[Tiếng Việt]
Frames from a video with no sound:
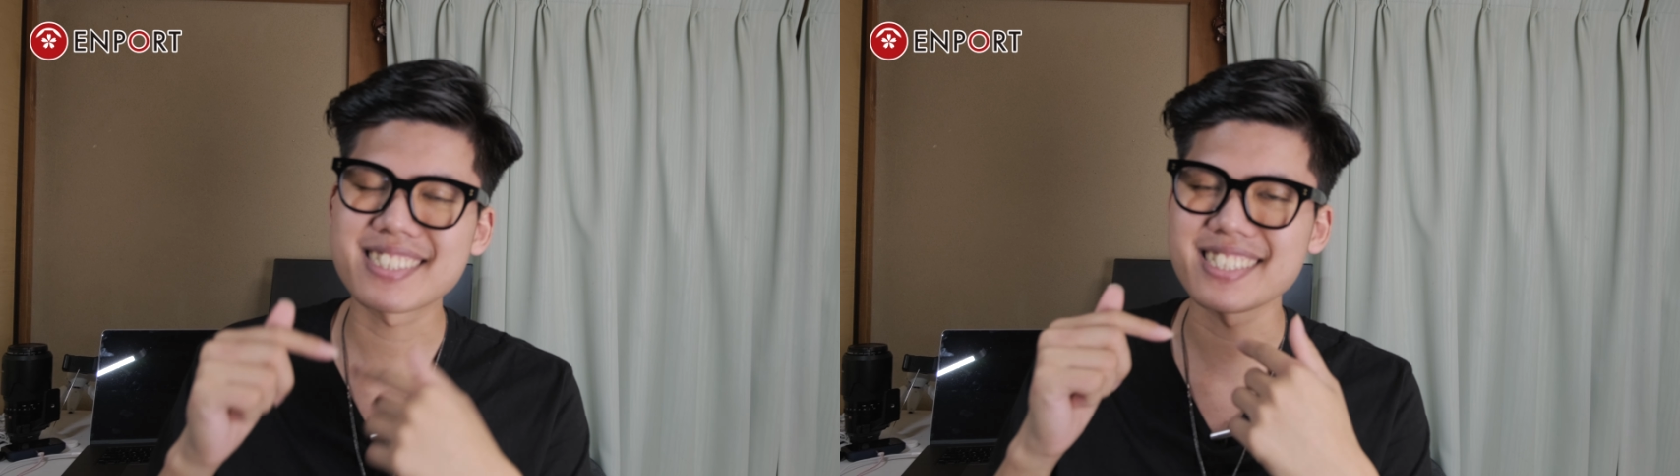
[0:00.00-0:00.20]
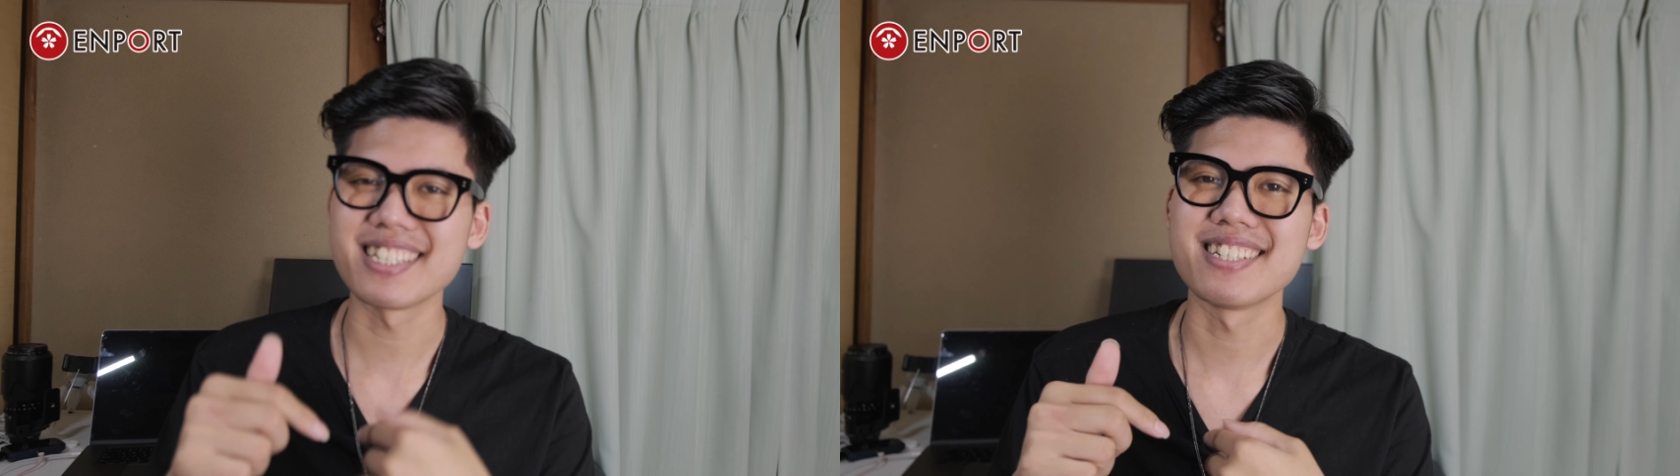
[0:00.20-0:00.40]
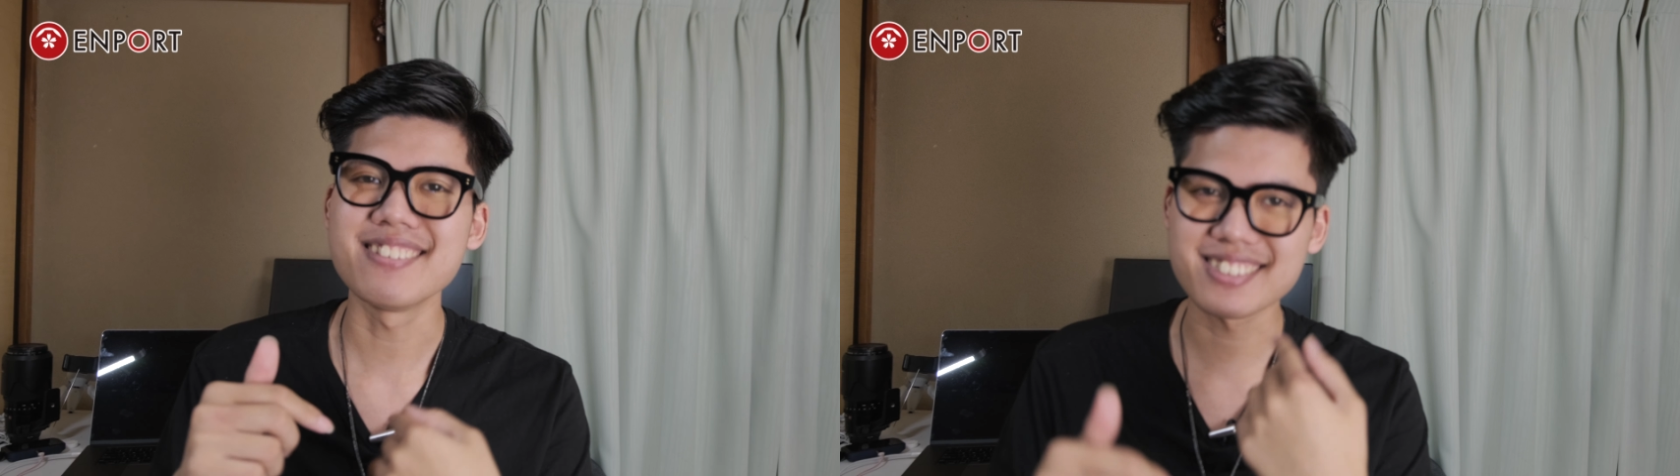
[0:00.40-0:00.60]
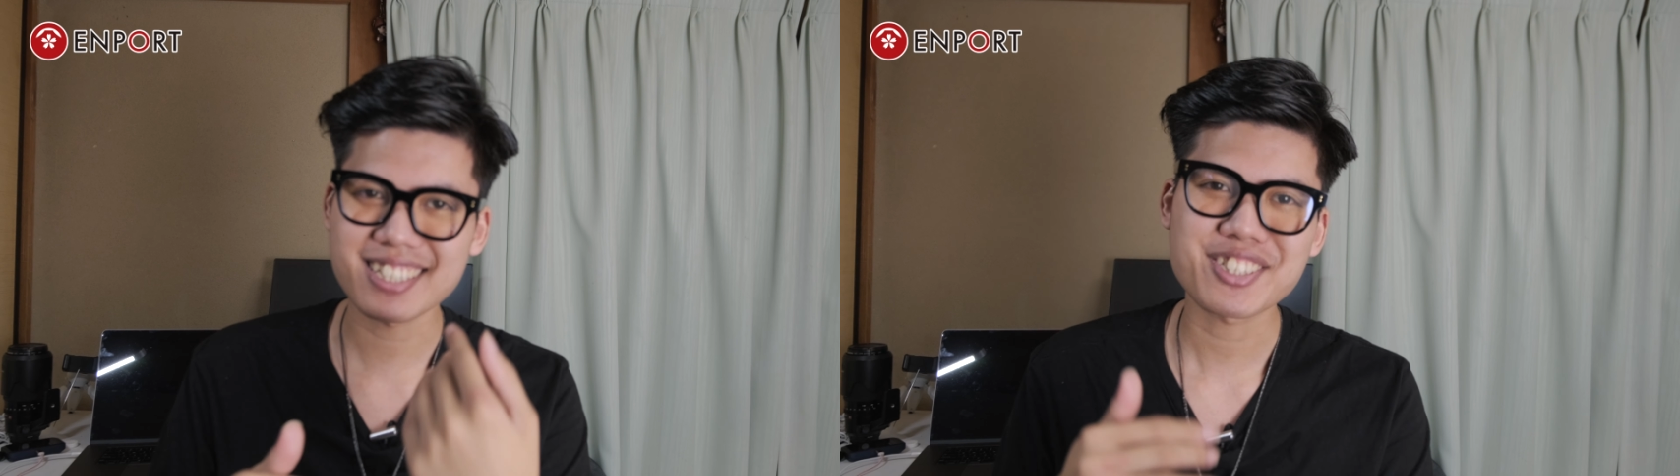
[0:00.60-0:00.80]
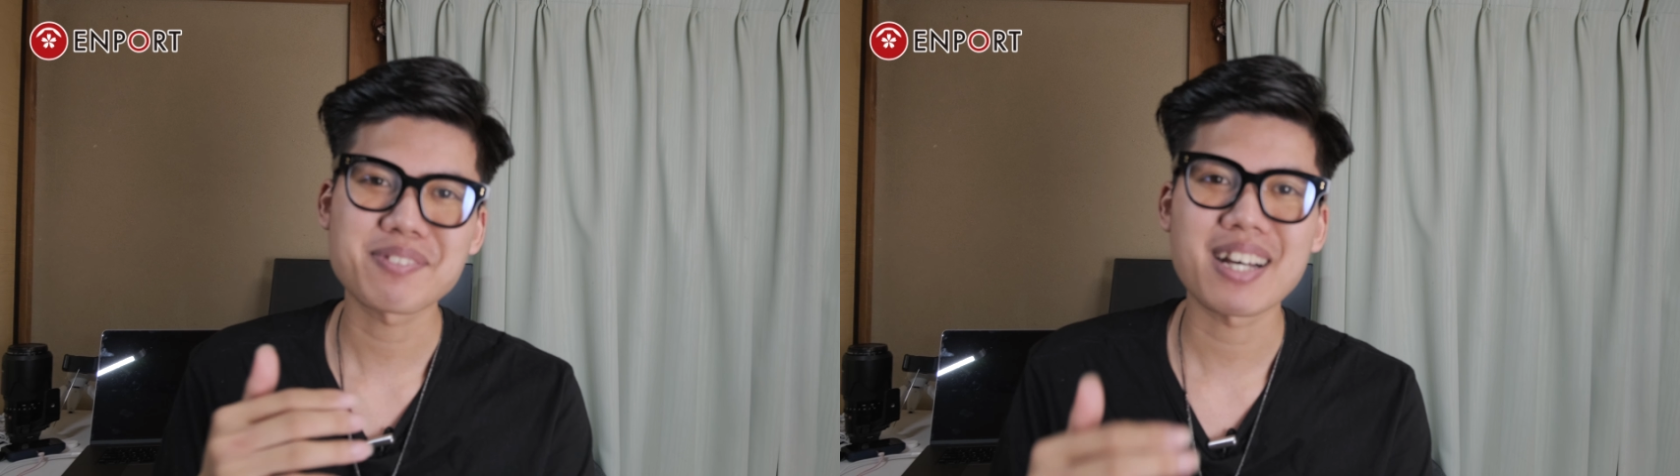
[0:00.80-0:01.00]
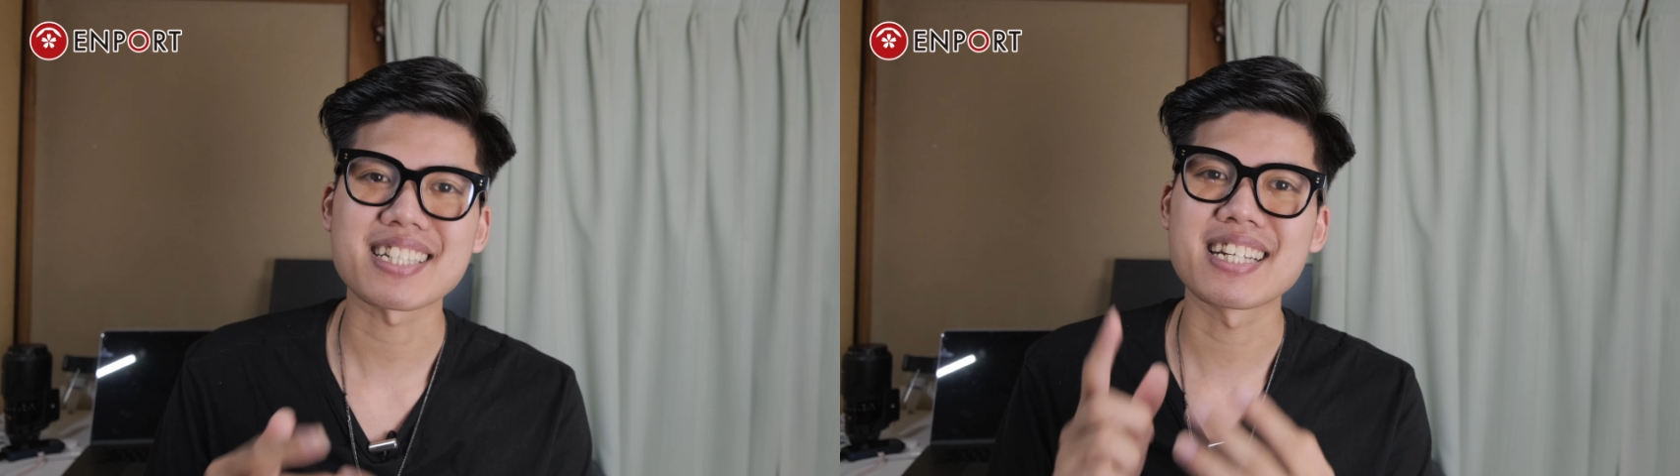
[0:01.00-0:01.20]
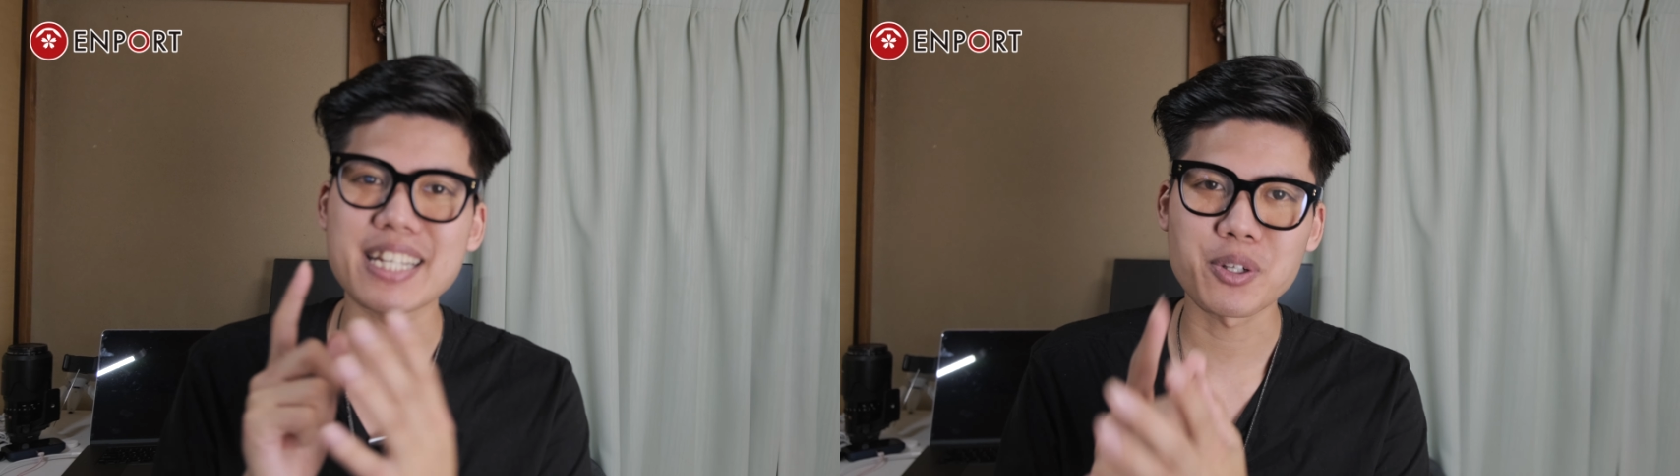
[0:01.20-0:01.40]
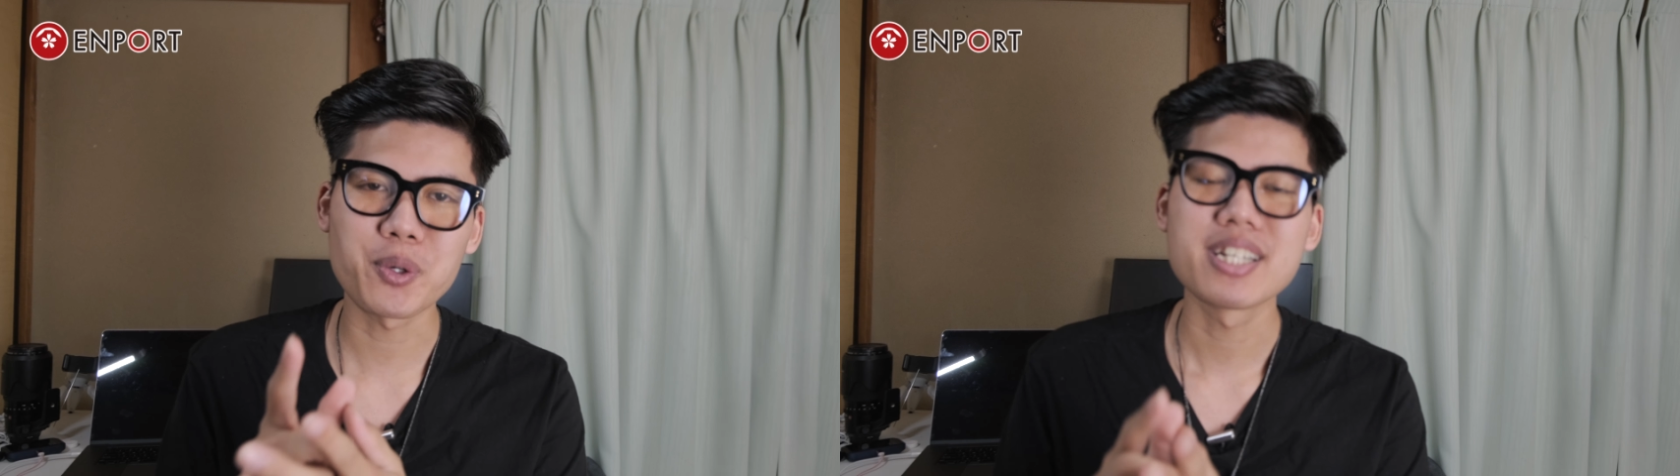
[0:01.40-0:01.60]
chỉ để hướng dẫn cho các bạn cái
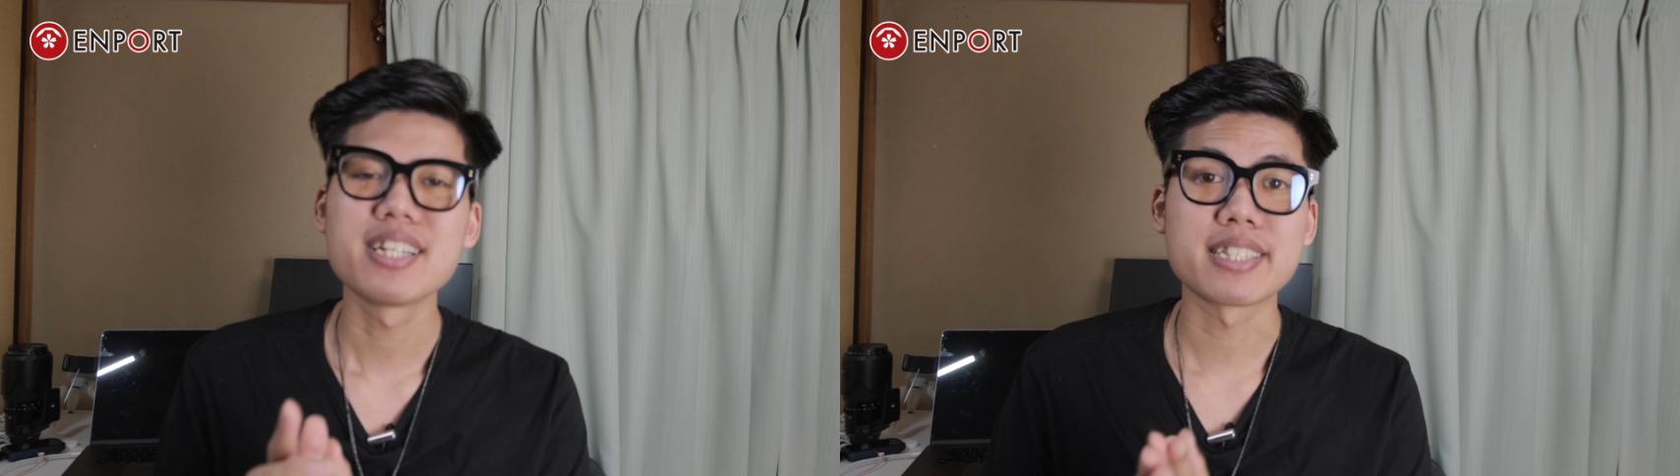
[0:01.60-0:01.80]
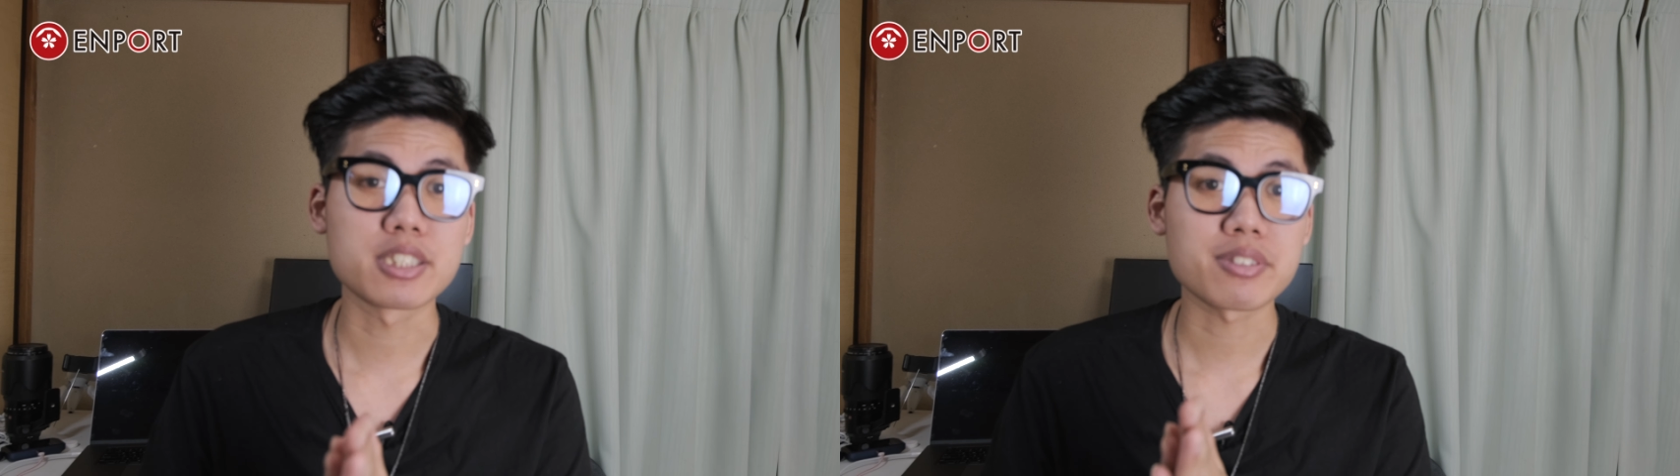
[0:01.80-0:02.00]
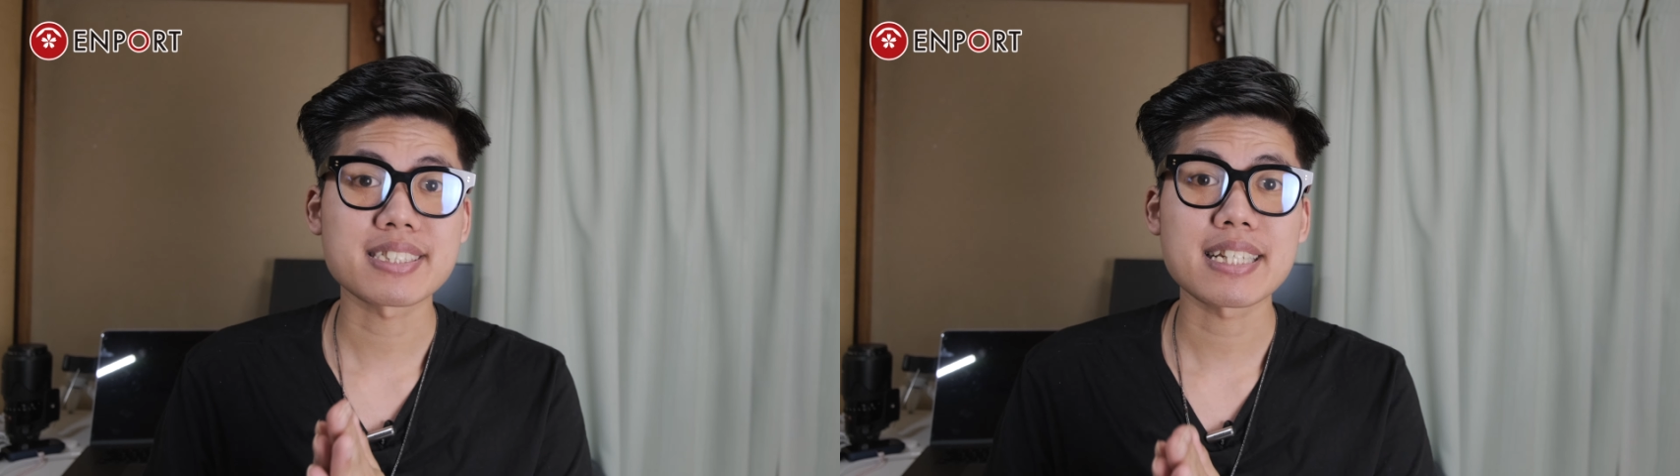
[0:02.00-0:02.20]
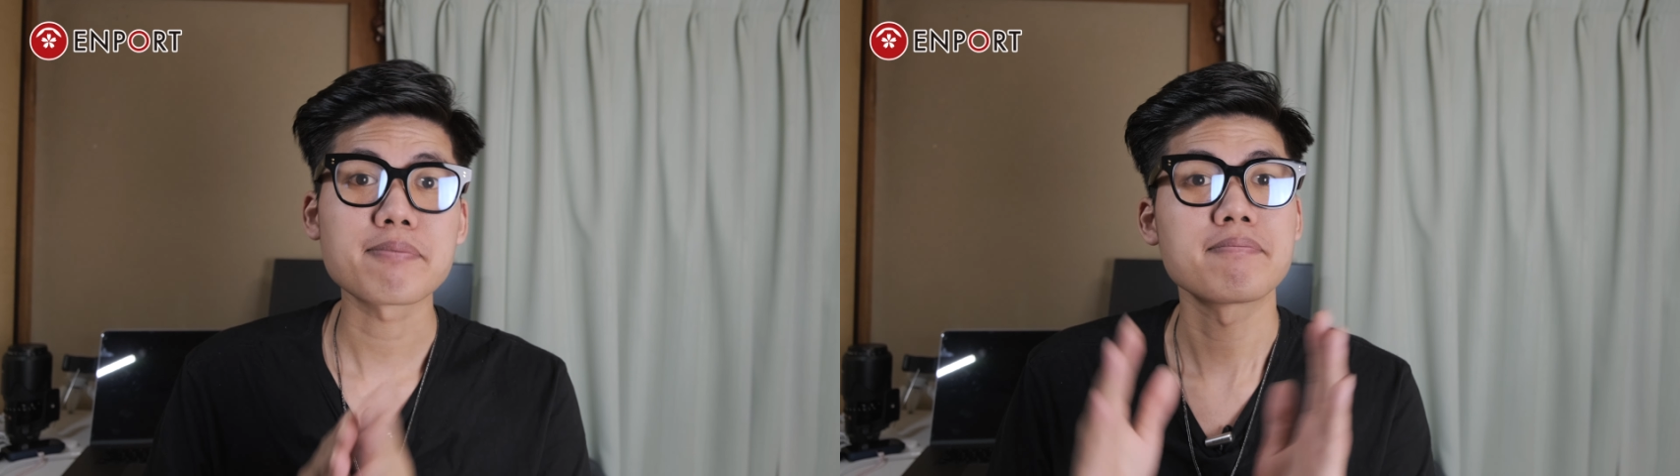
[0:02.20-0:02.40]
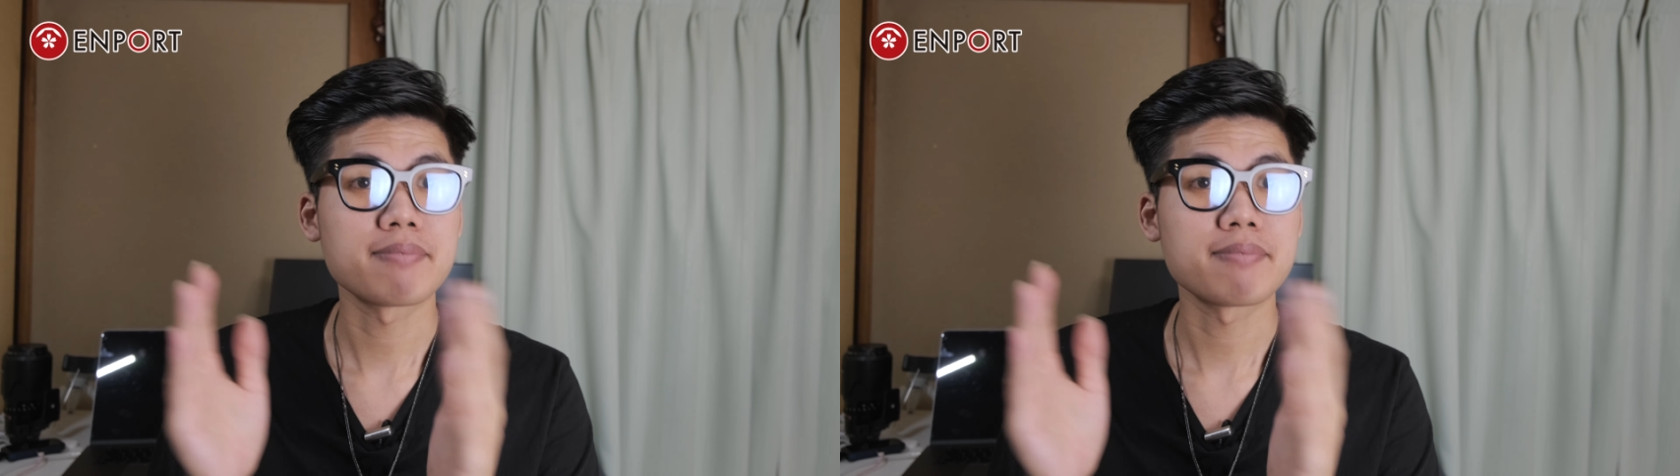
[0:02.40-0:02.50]
này thôi thì chúng ta sẽ